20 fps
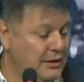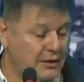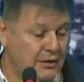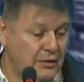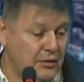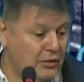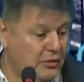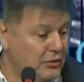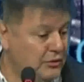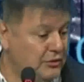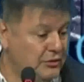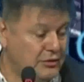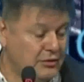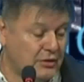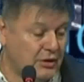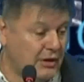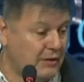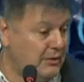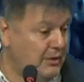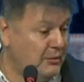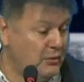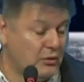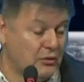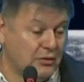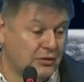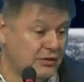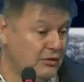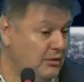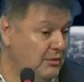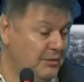No, nosotros hablamos
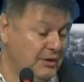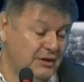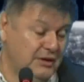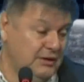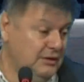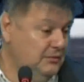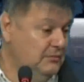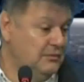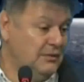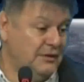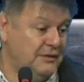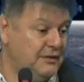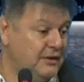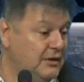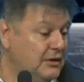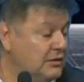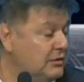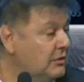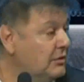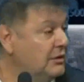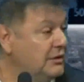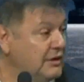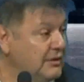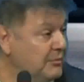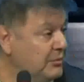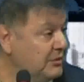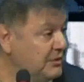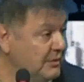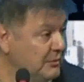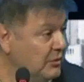continuamente, eh, todo el
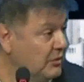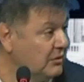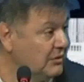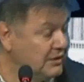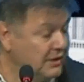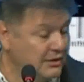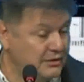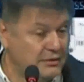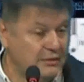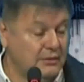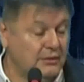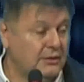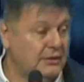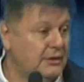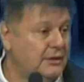tiempo estamos en contacto.